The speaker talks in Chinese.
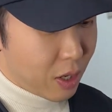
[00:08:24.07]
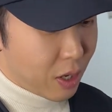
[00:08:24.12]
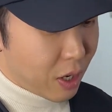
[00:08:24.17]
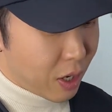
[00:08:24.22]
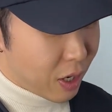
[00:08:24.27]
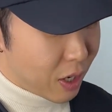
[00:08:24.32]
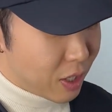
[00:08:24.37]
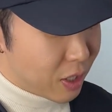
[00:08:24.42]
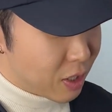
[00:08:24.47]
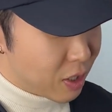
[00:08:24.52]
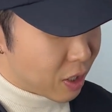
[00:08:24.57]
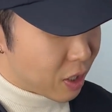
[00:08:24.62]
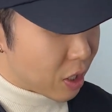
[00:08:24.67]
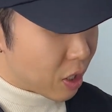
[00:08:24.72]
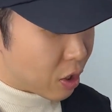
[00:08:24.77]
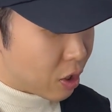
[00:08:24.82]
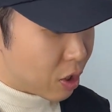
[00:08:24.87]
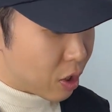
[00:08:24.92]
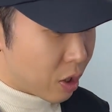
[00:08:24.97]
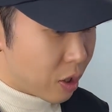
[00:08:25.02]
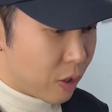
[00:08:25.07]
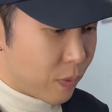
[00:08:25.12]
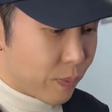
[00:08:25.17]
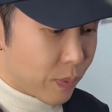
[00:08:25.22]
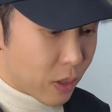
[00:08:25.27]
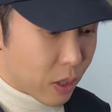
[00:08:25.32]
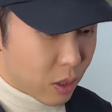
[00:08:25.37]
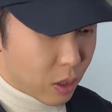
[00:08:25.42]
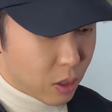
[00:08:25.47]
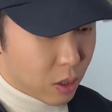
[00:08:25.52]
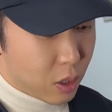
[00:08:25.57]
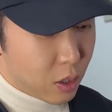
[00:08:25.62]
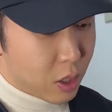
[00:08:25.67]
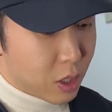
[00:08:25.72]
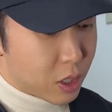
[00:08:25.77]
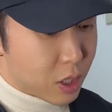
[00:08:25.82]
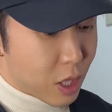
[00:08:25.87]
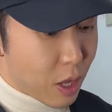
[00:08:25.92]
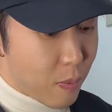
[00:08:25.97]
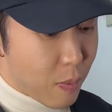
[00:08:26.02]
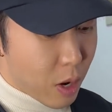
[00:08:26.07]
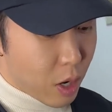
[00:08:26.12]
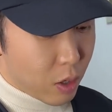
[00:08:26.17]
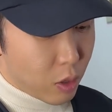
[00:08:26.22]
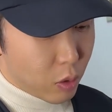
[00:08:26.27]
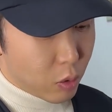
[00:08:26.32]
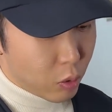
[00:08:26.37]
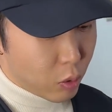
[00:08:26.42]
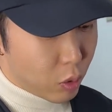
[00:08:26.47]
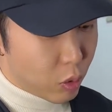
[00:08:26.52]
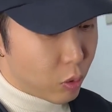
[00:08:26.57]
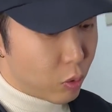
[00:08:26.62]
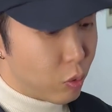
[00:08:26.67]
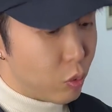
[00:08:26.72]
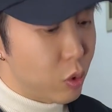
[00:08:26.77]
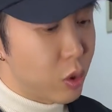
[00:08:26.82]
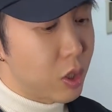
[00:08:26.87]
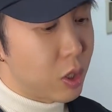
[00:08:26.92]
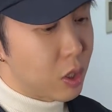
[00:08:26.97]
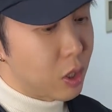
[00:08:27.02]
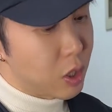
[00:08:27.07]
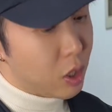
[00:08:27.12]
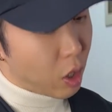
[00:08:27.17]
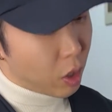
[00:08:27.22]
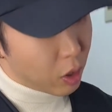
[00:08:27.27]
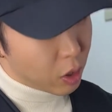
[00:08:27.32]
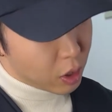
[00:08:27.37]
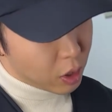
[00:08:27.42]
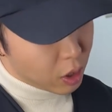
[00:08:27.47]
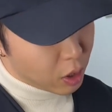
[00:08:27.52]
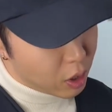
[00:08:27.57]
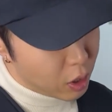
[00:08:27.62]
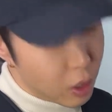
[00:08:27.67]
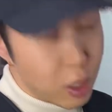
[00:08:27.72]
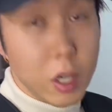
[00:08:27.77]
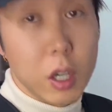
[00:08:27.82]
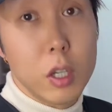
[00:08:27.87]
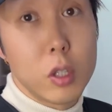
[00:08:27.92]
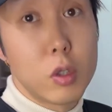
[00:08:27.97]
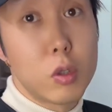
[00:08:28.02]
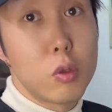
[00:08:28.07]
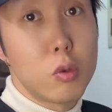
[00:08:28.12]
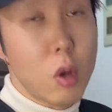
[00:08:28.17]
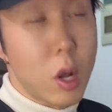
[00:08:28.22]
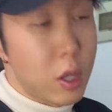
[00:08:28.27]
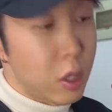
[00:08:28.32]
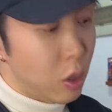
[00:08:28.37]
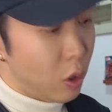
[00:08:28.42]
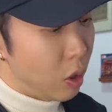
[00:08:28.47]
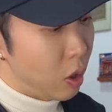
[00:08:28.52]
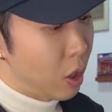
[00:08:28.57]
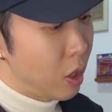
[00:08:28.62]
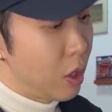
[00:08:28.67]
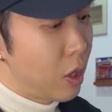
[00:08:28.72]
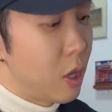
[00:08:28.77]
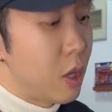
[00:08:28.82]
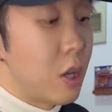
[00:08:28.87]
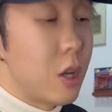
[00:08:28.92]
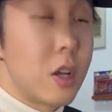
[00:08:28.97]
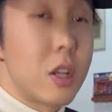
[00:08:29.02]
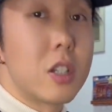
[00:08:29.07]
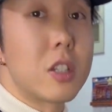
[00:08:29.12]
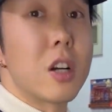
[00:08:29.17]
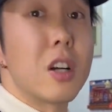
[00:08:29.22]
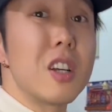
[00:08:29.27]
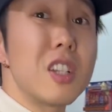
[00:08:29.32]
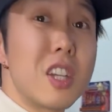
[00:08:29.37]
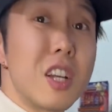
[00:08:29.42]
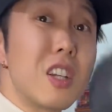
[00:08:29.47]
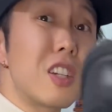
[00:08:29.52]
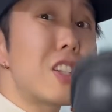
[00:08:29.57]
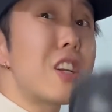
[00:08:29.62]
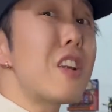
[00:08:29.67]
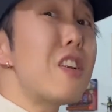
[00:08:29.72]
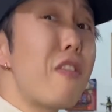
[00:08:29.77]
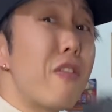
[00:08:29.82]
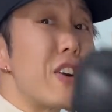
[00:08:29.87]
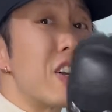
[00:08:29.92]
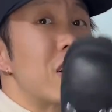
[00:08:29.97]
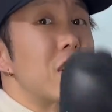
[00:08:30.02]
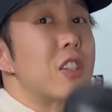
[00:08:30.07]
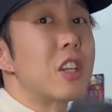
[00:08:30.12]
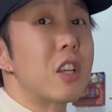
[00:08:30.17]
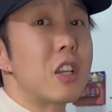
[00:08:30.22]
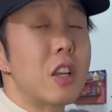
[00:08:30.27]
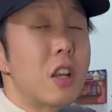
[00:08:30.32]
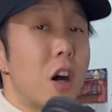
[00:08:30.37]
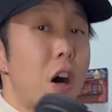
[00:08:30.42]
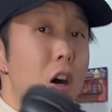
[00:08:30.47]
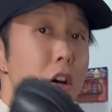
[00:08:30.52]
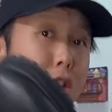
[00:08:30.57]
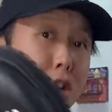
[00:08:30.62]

黑色也是三百六十度无死角的一个噱头，整个鞋子真的非常轻盈啊，